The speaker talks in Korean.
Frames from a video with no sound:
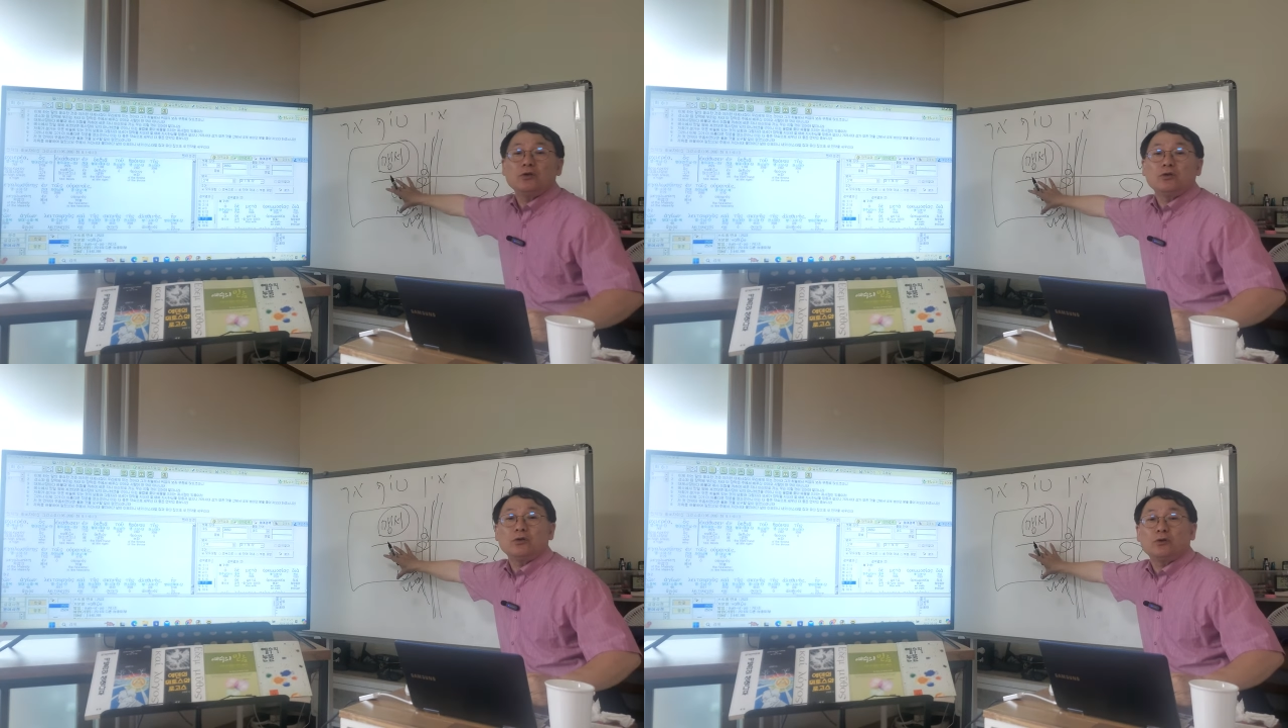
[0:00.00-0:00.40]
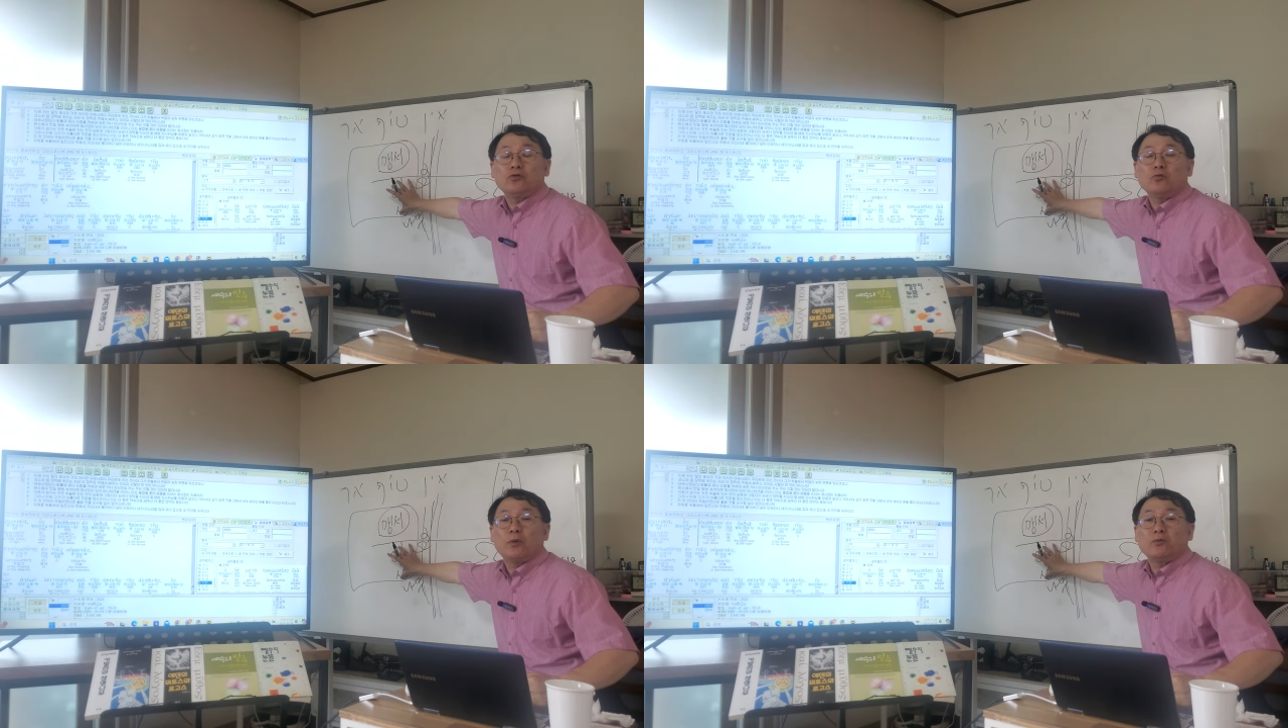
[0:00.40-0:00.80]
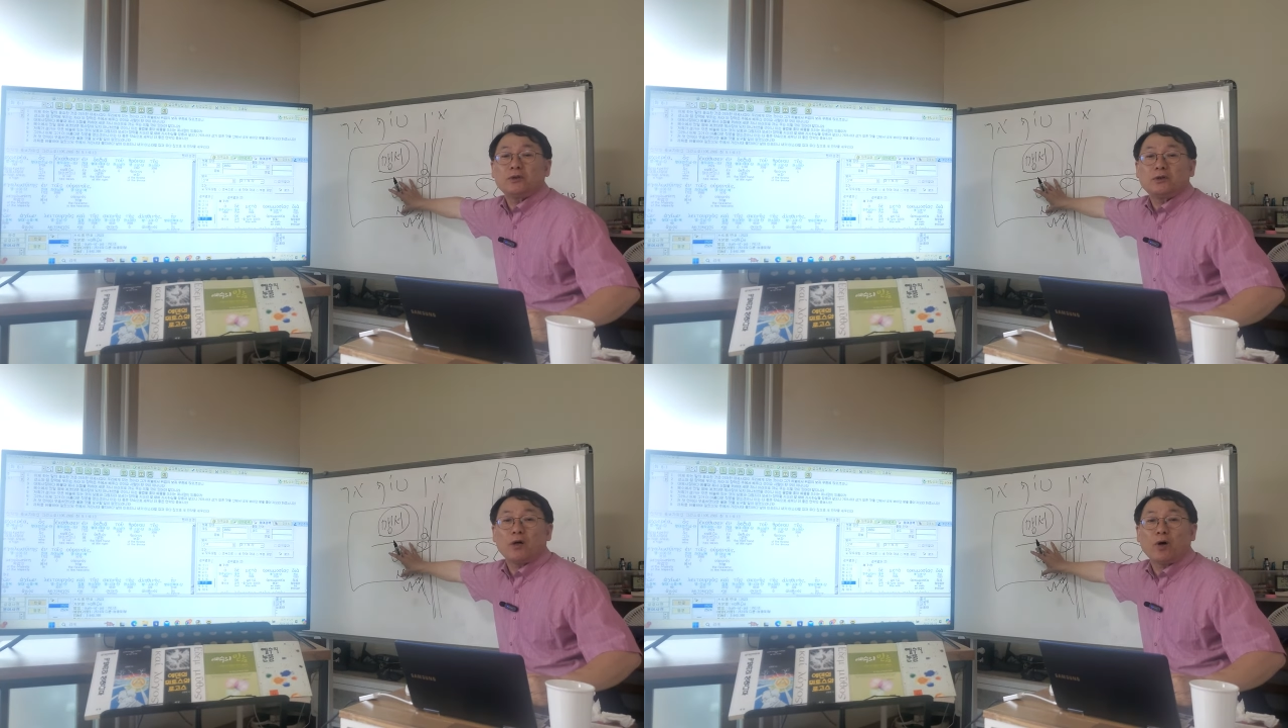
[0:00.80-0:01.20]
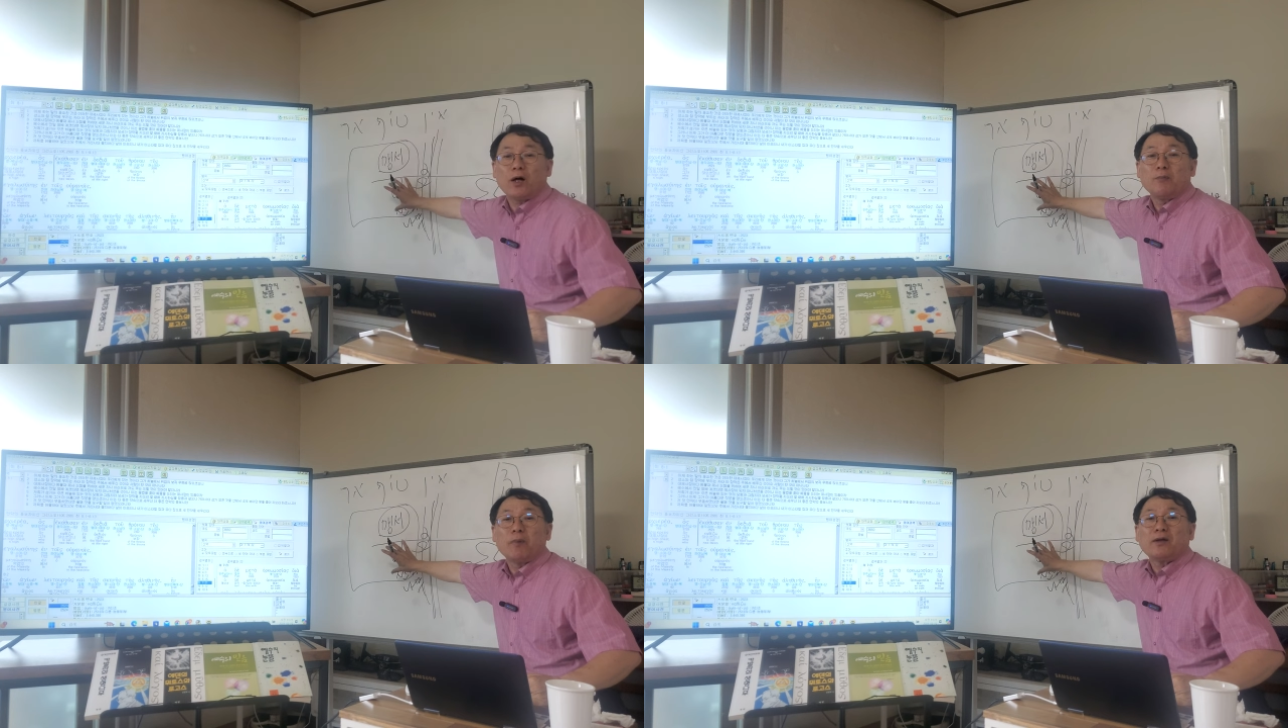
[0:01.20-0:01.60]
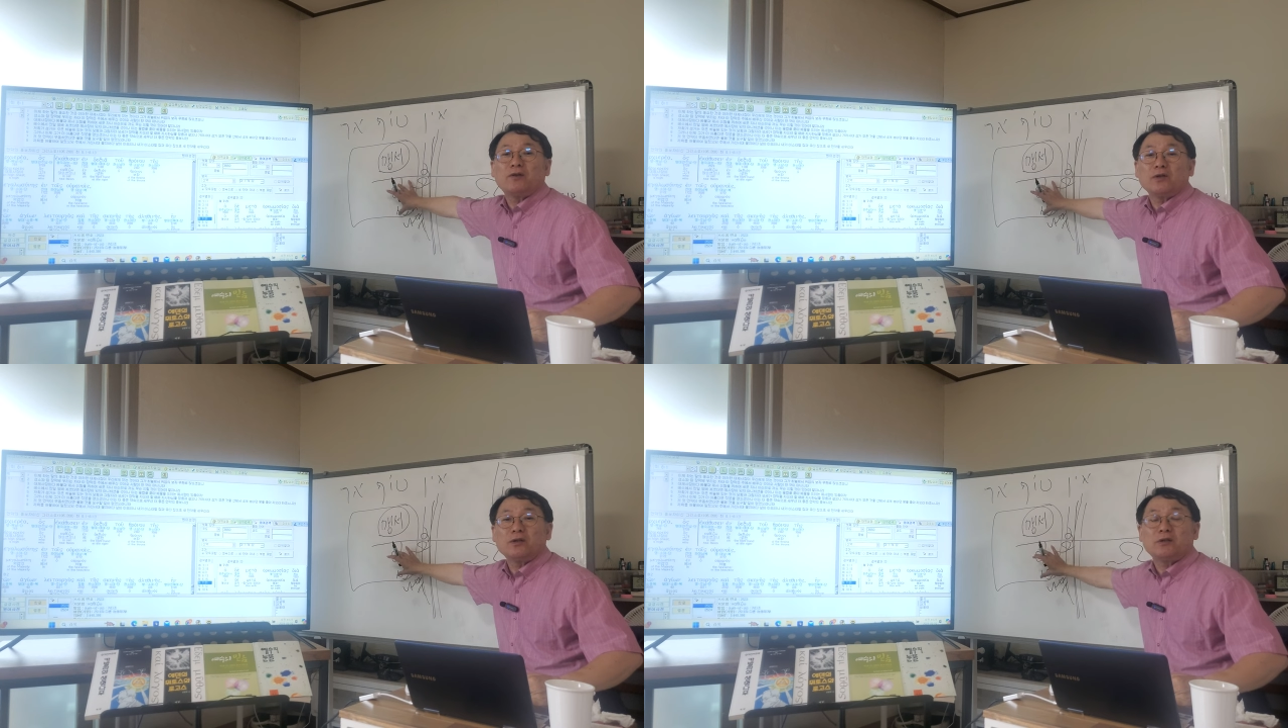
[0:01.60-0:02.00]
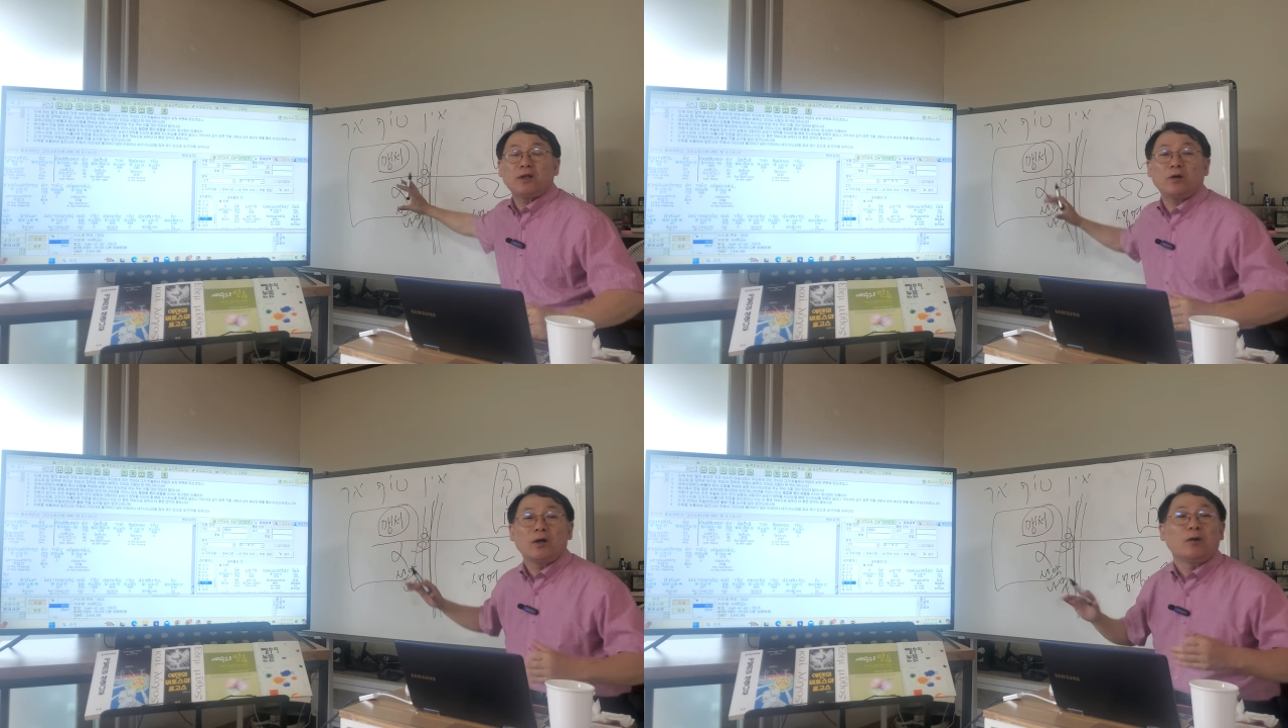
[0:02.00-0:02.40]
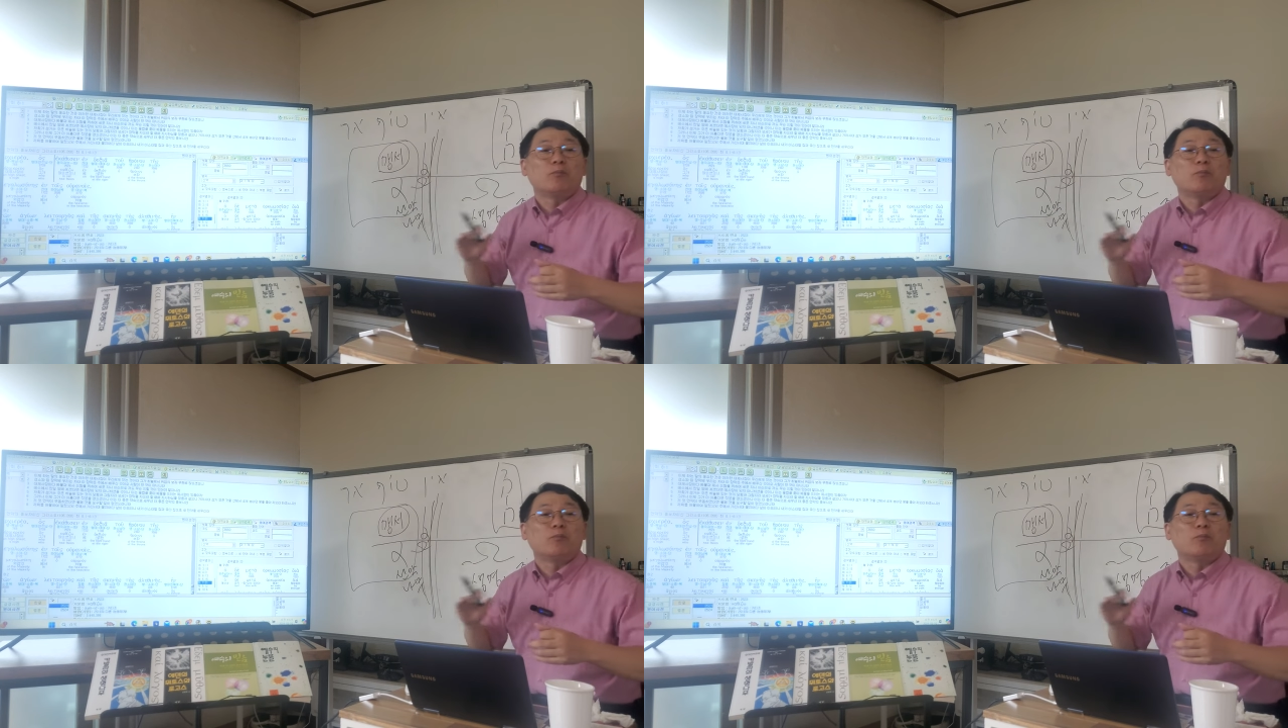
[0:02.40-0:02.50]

이 율법의 시대와 맹서의 시대